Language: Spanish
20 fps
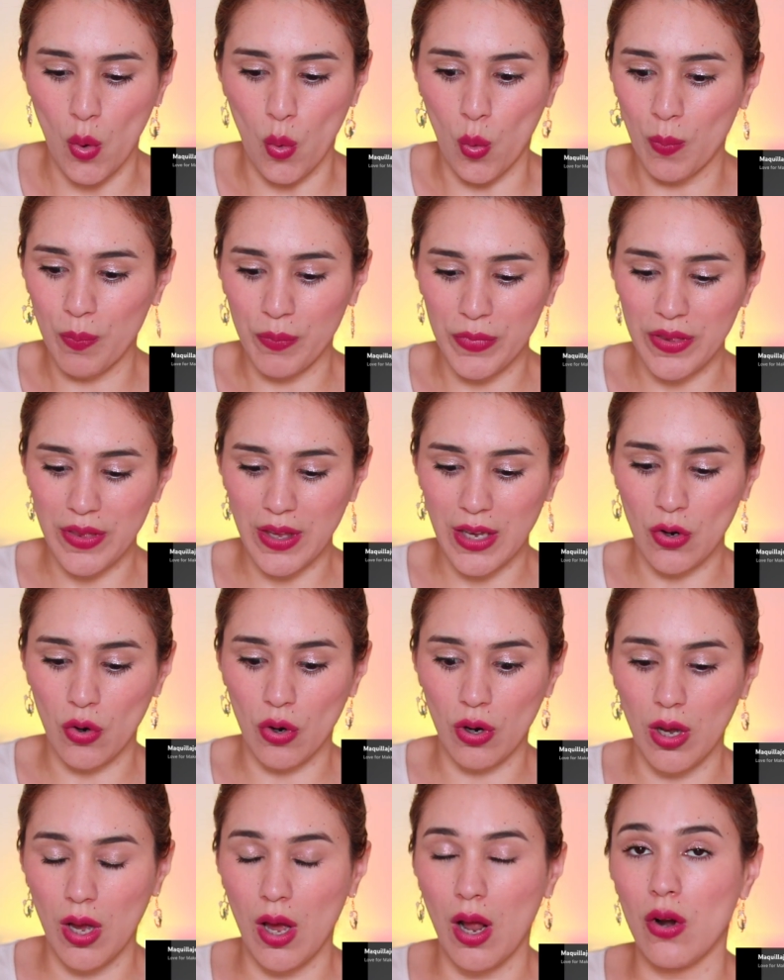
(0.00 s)
un
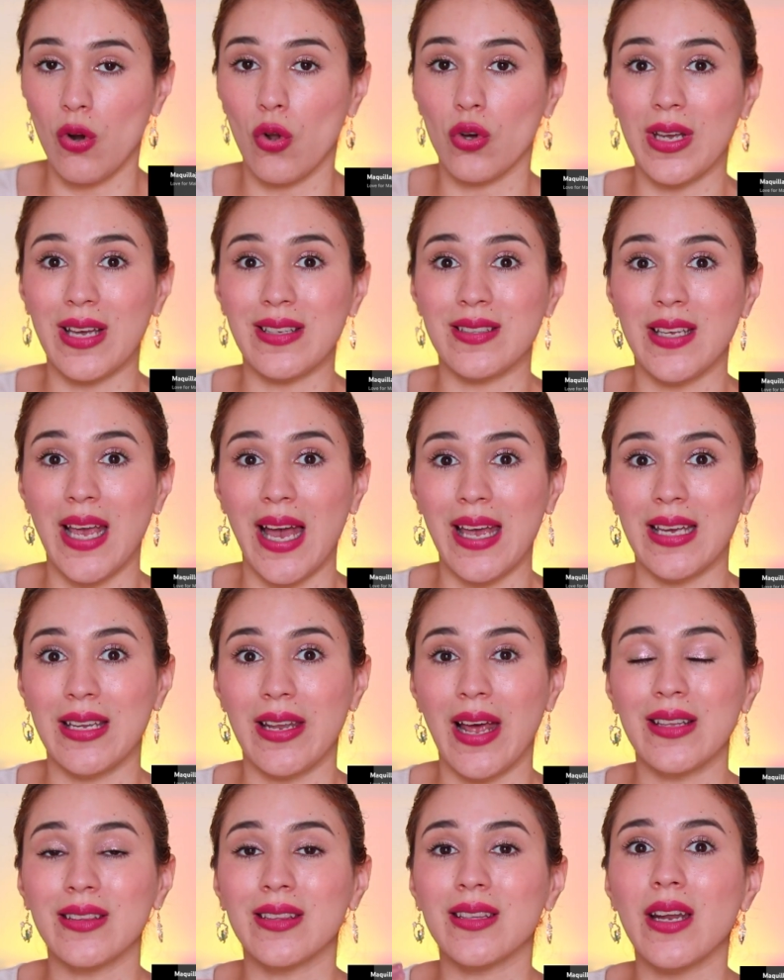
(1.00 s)
video, lo que hacía
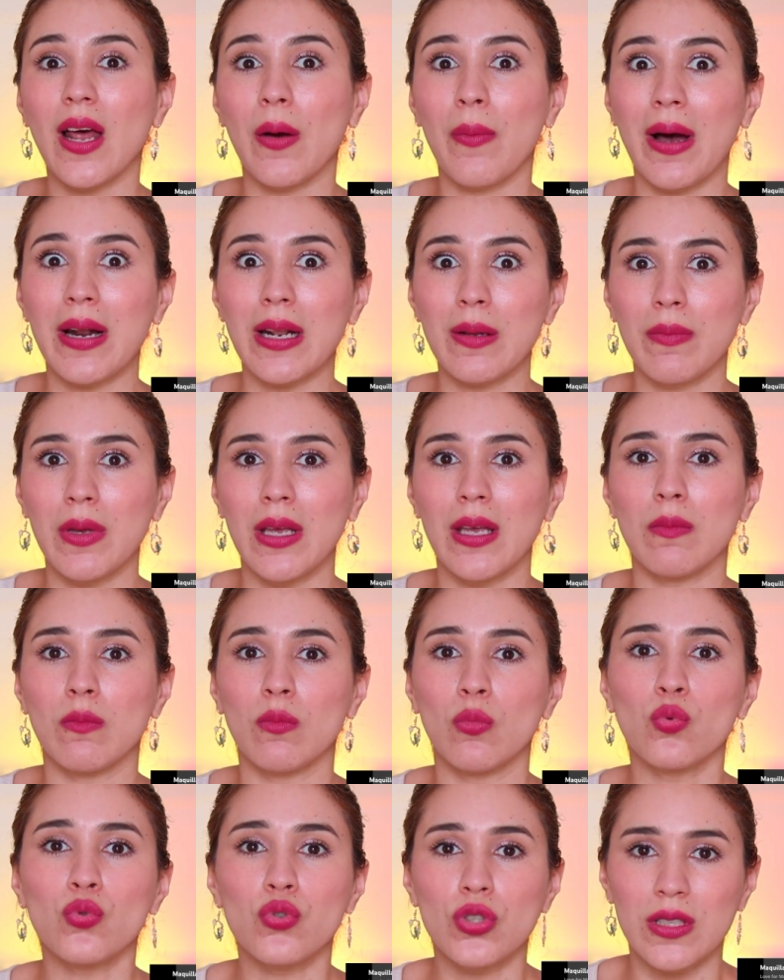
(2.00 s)
era trabarme
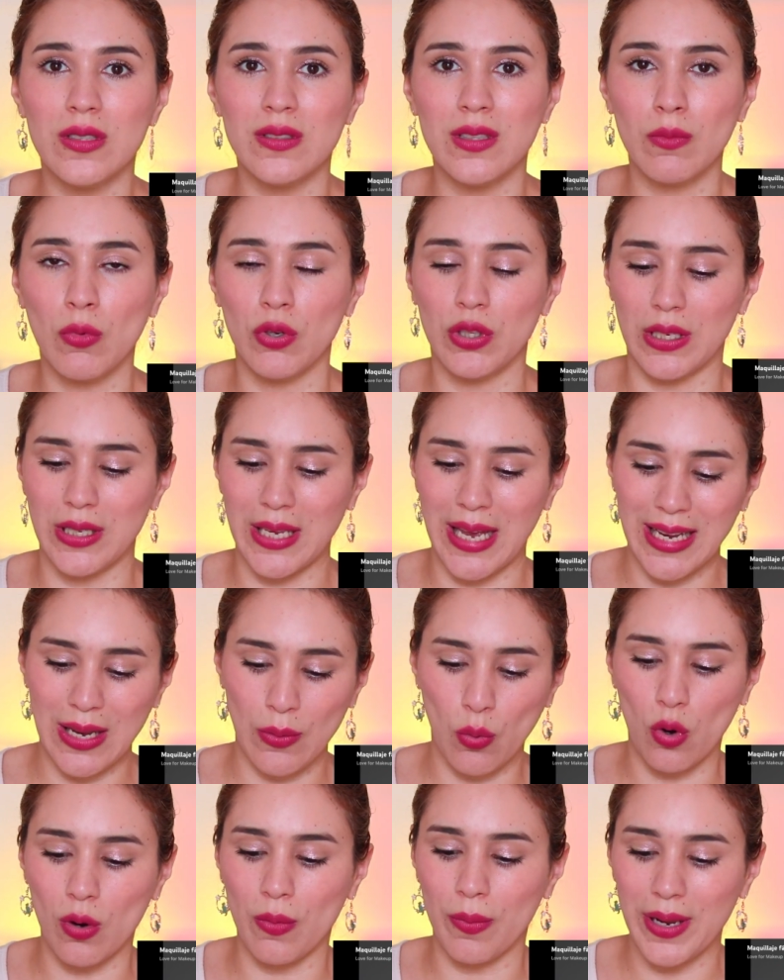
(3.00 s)
muchísimo y tenía
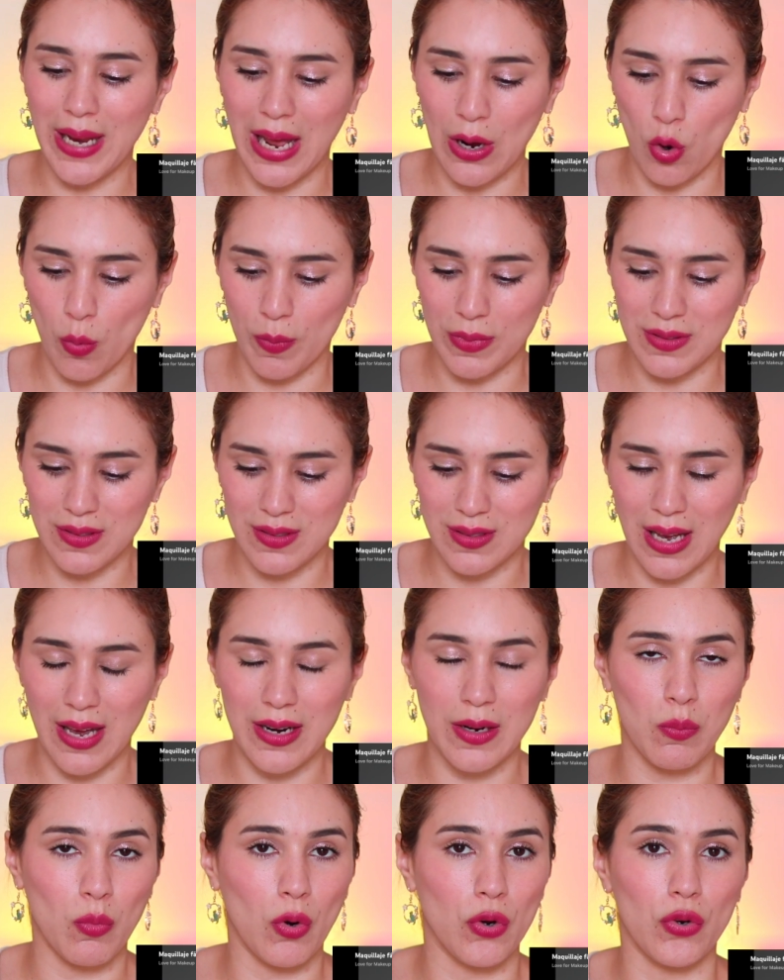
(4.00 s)
que volver a
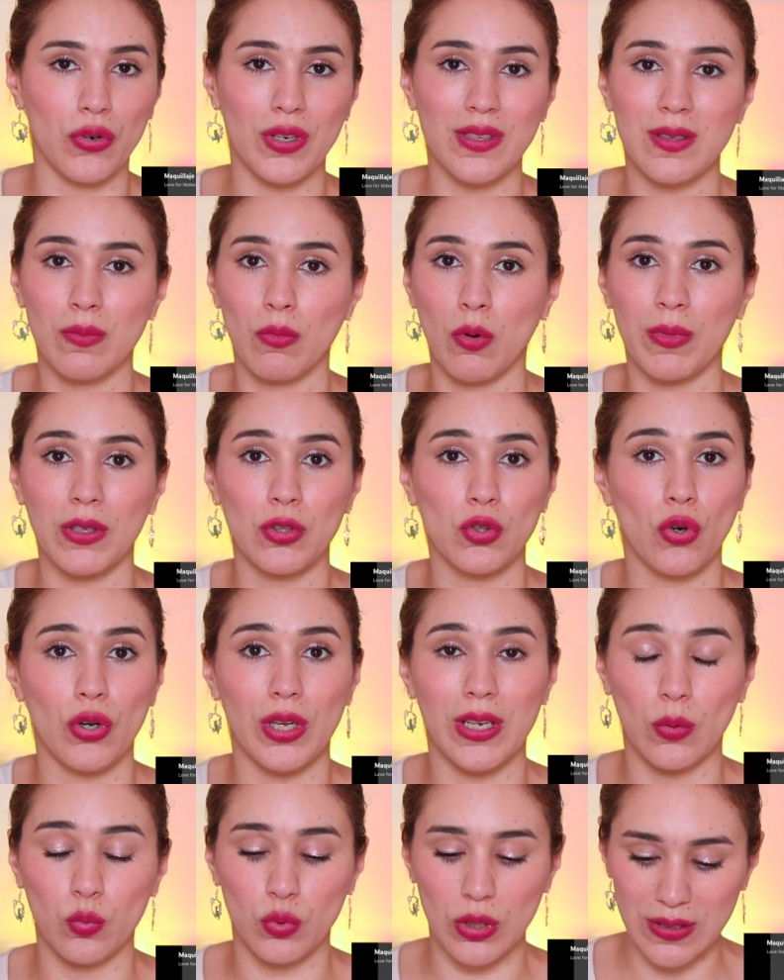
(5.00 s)
comenzar, bueno, en ese momento
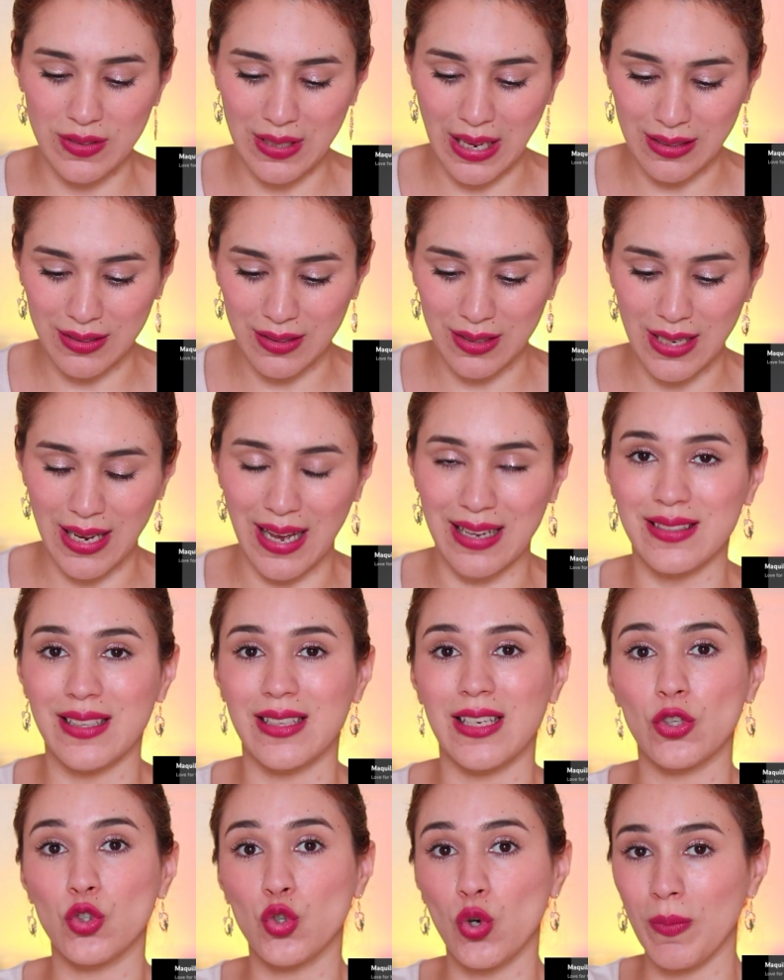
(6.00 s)
era un desastre, así
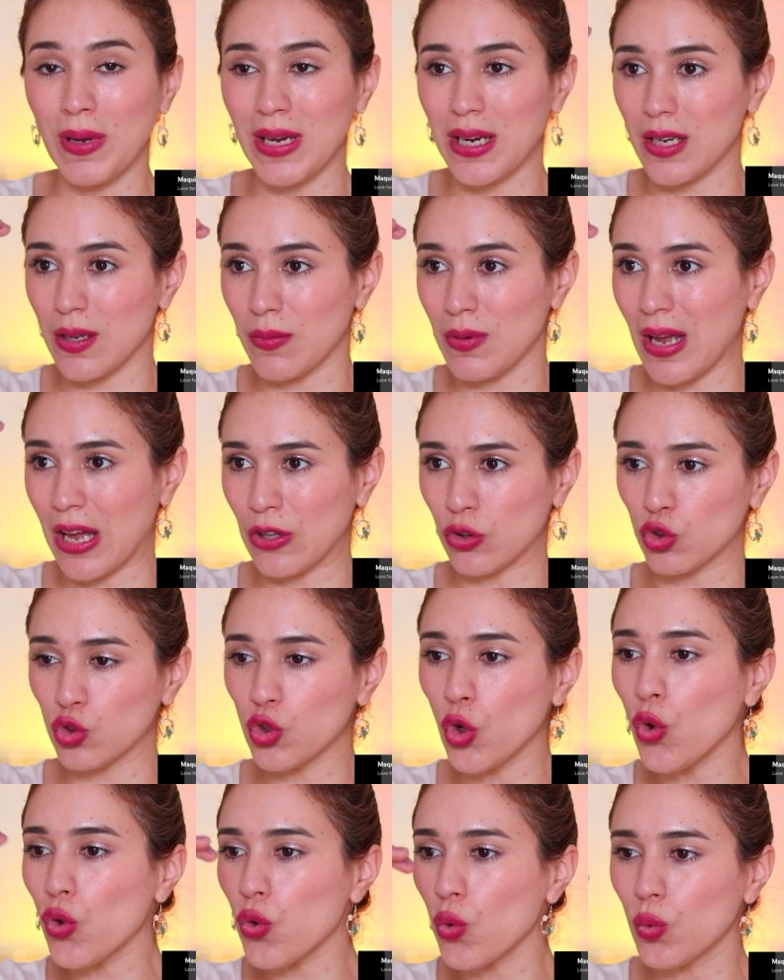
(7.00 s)
que yo me escribía
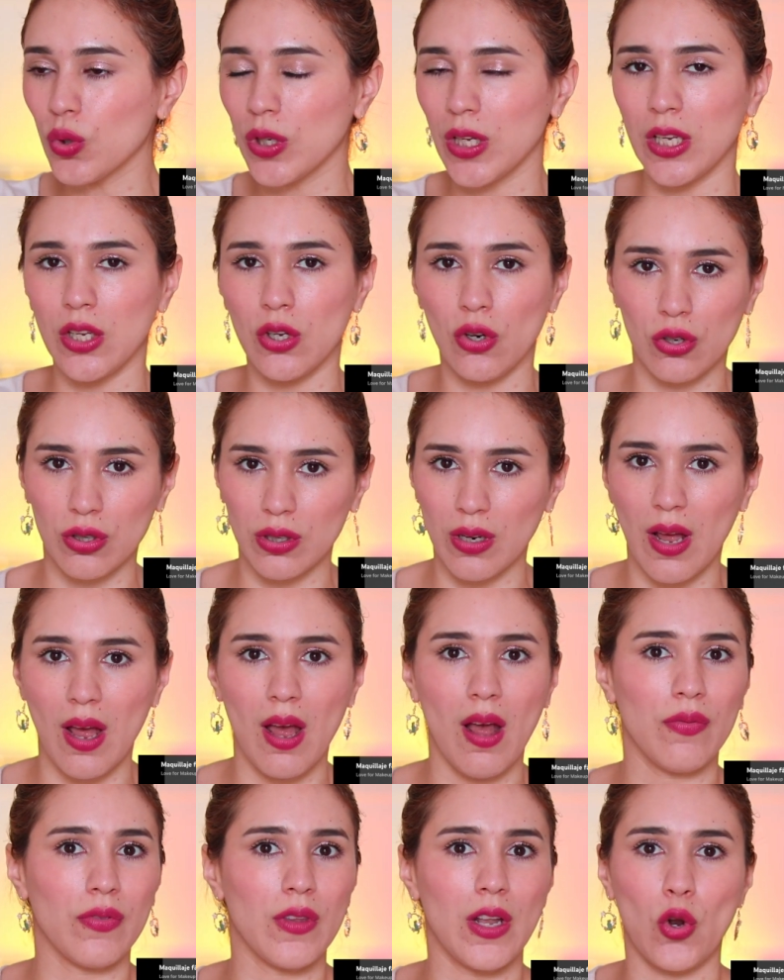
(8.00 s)
todo un guión
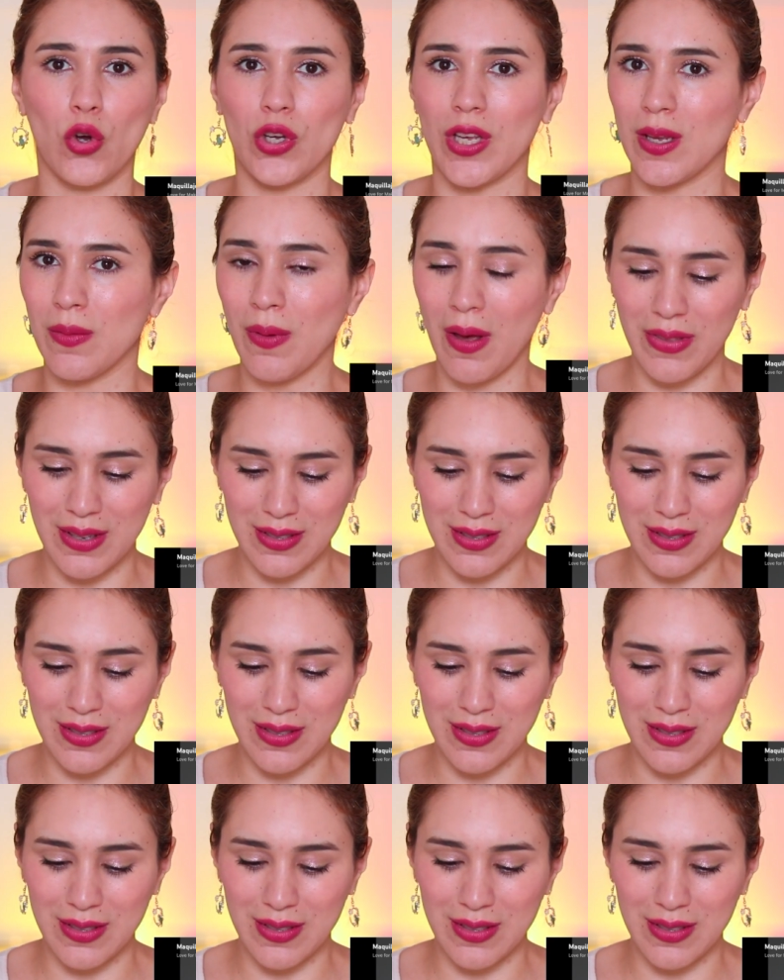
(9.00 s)
de lo que iba a